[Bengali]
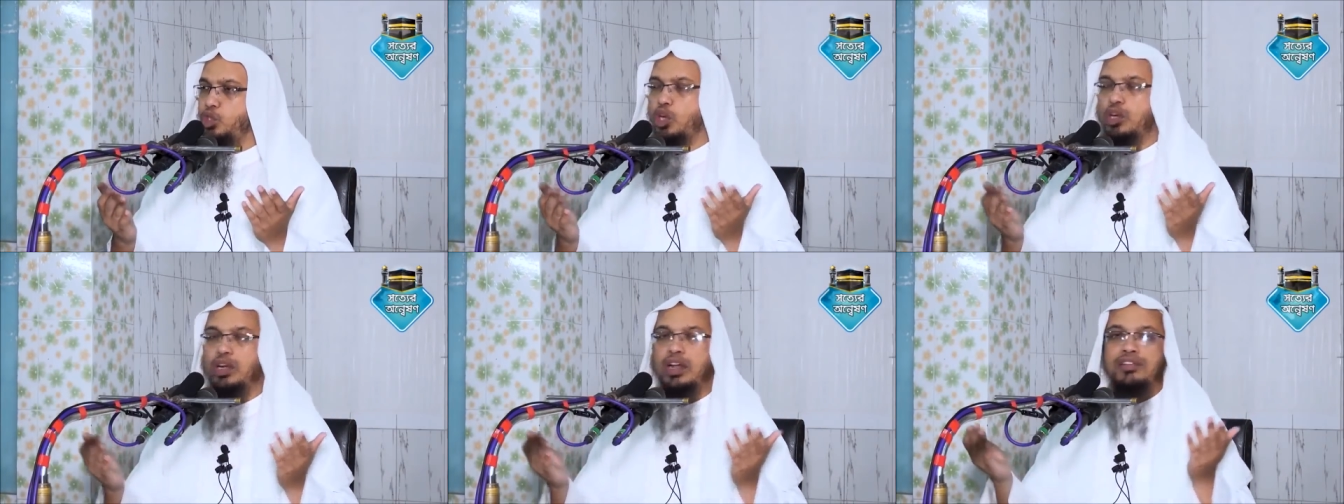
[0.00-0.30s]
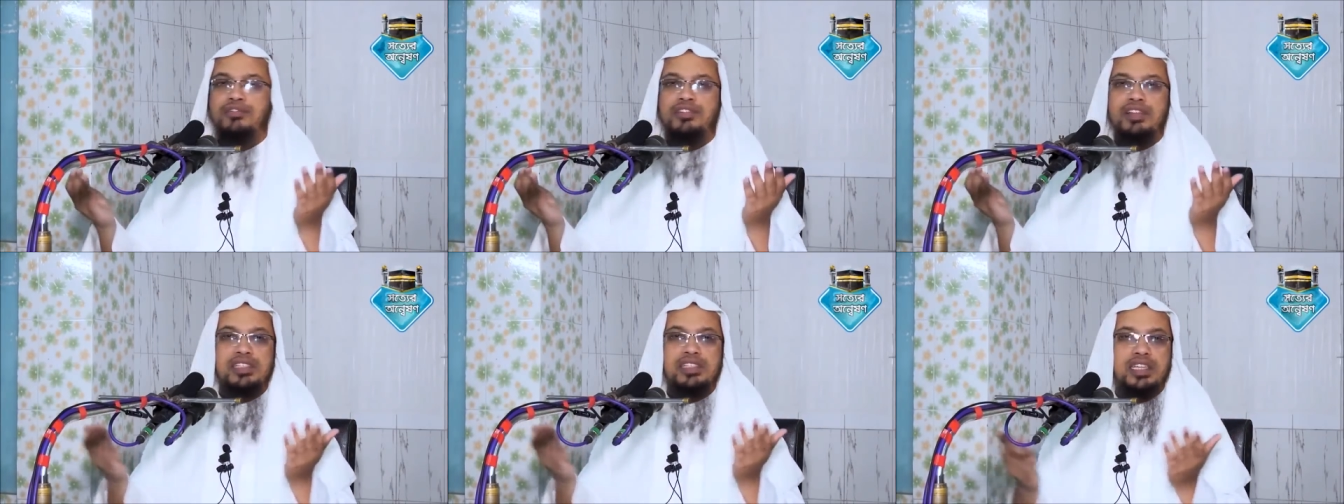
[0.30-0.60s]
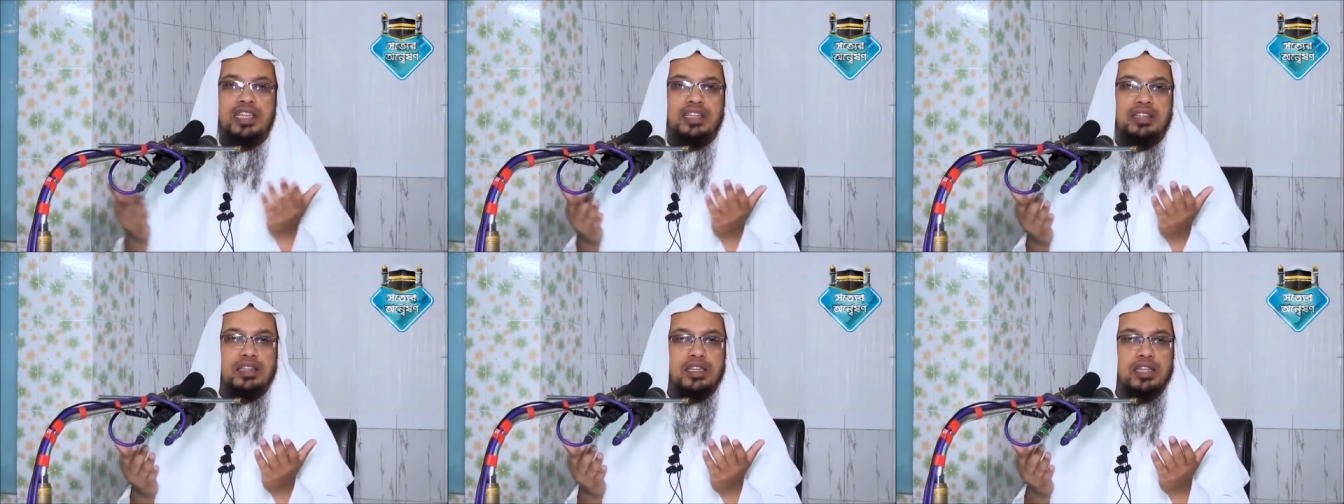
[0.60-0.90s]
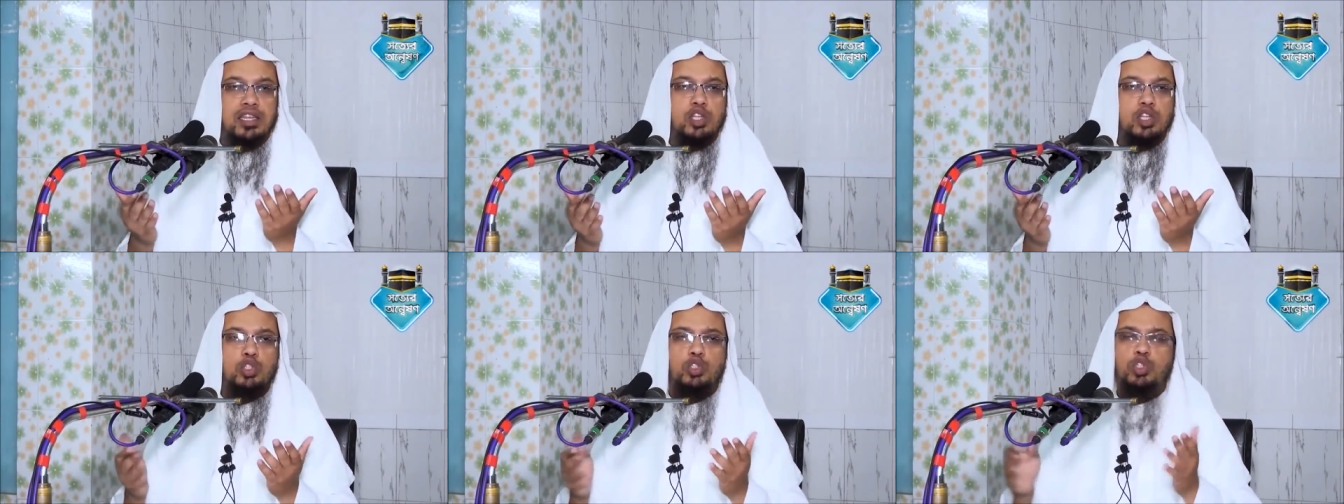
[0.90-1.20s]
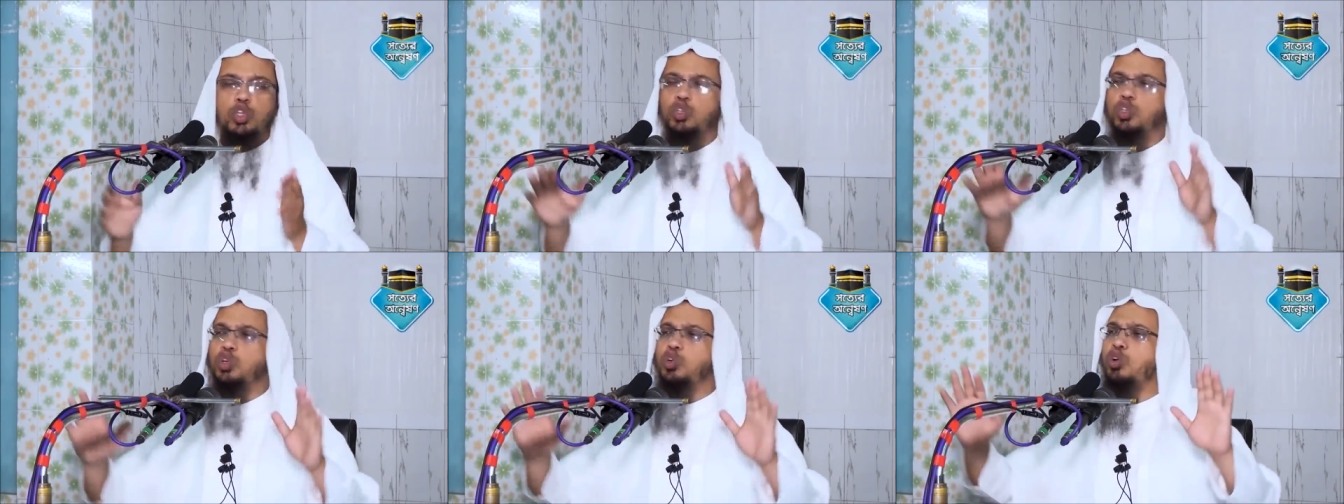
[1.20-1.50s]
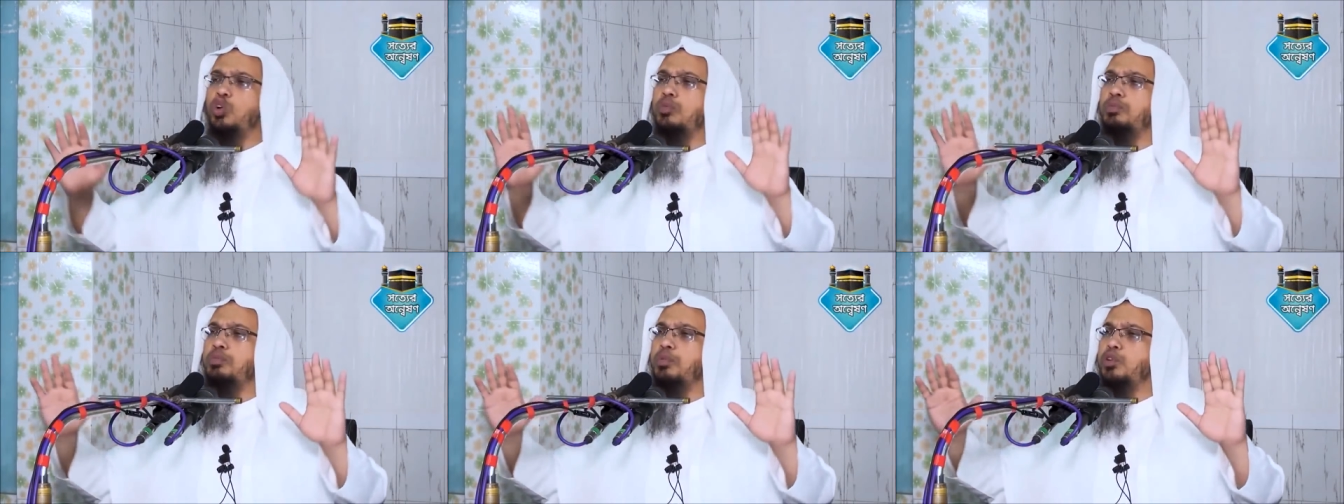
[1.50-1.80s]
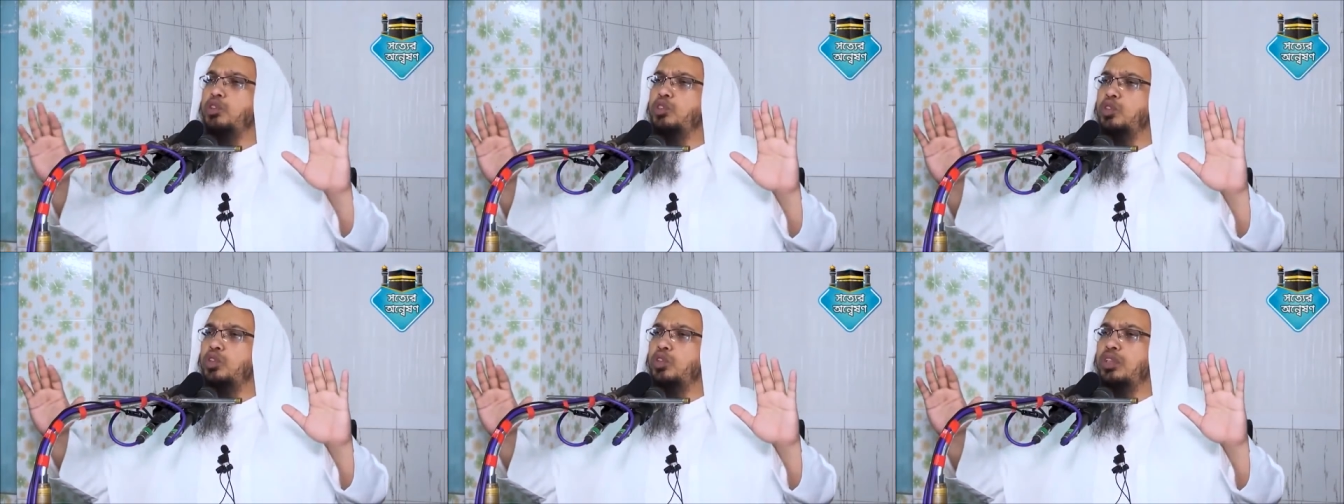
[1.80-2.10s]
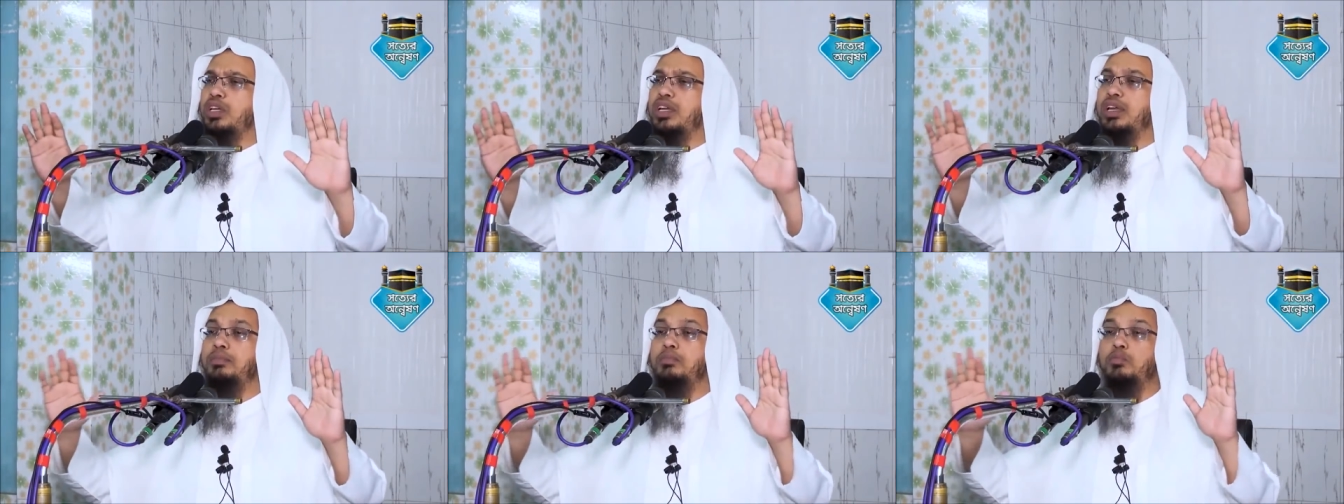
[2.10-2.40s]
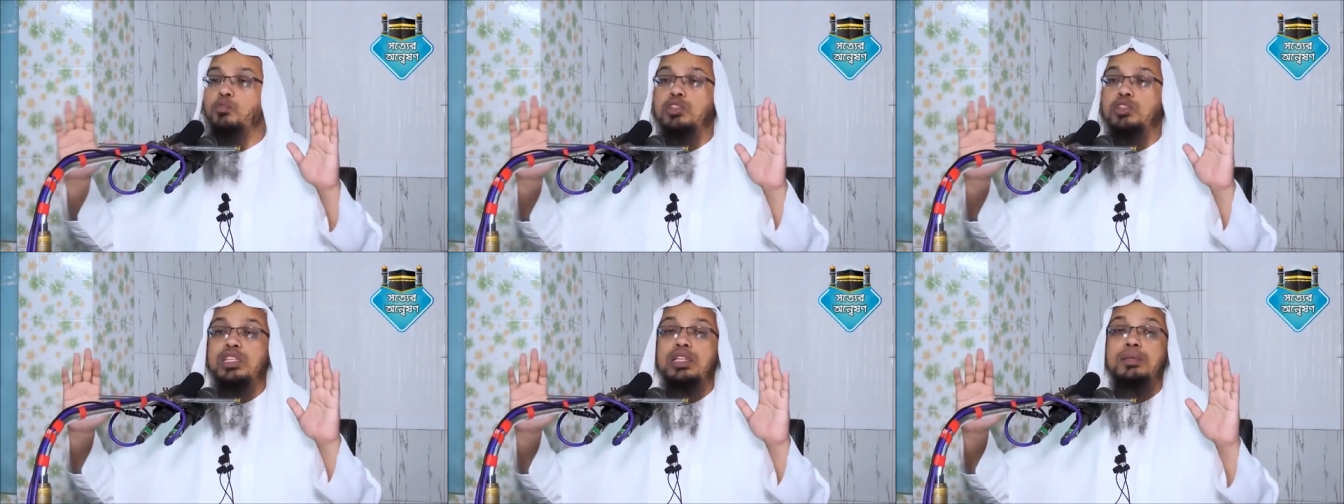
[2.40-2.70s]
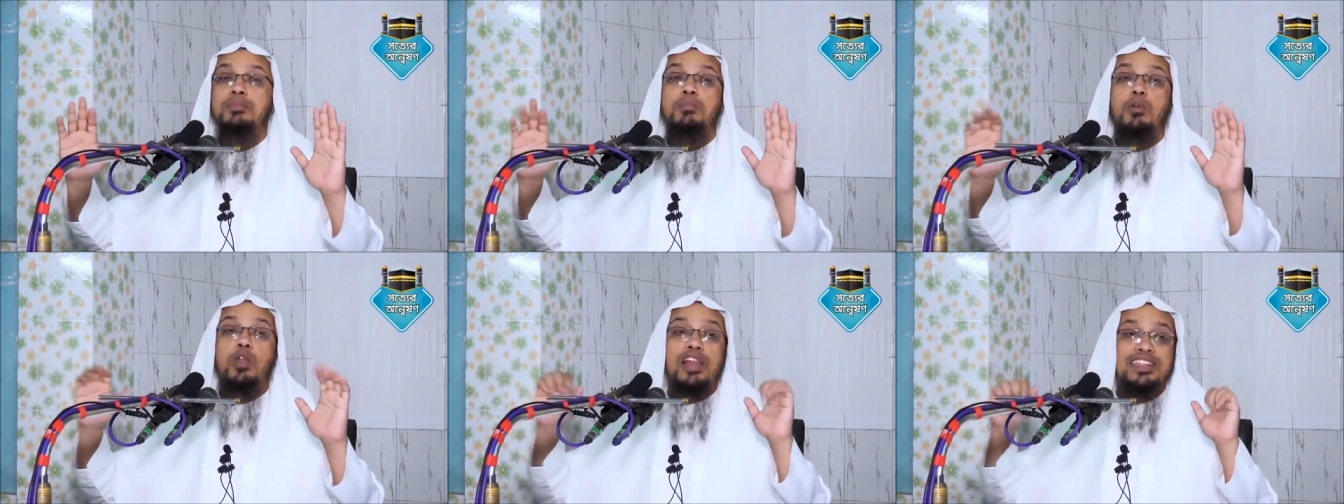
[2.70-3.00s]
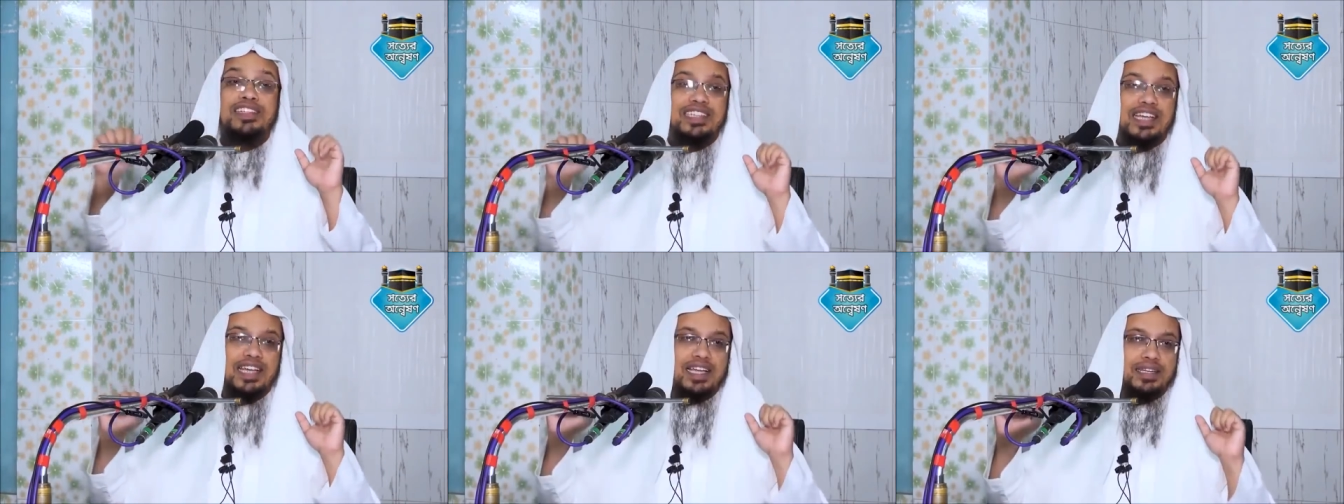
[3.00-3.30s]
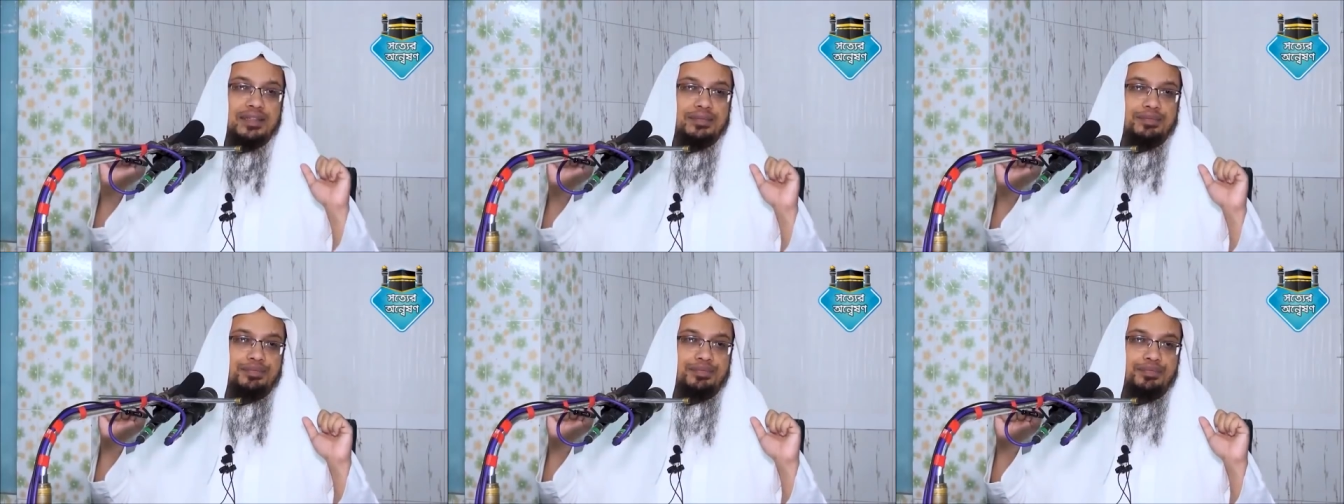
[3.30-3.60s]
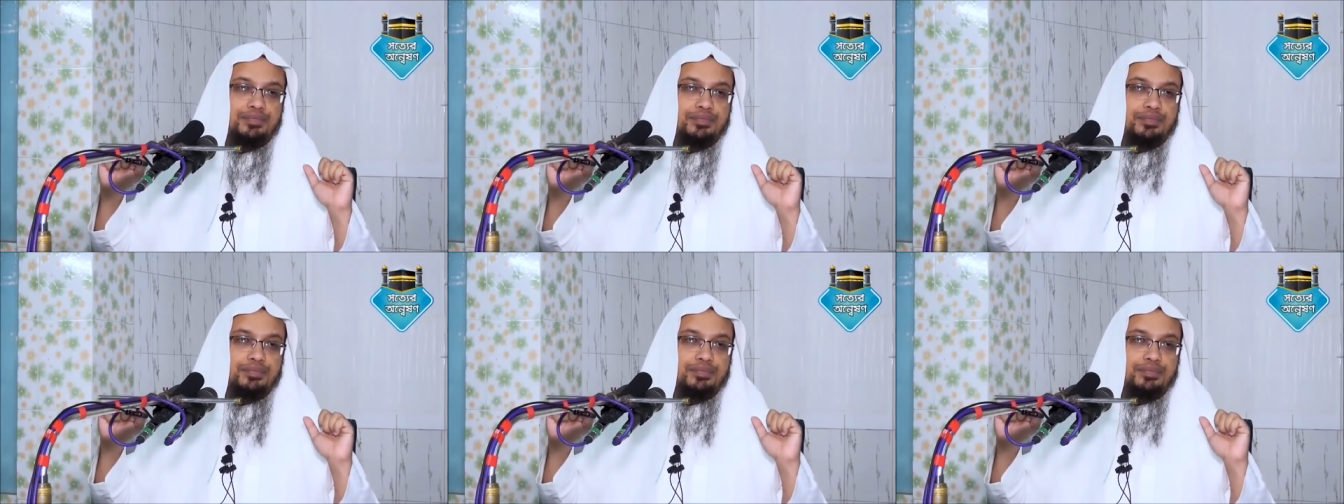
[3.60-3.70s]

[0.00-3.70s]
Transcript: ঝগড়া ফাসাদ যতক্ষণ পর্যন্ত তাকে মুসলিম বলা যায়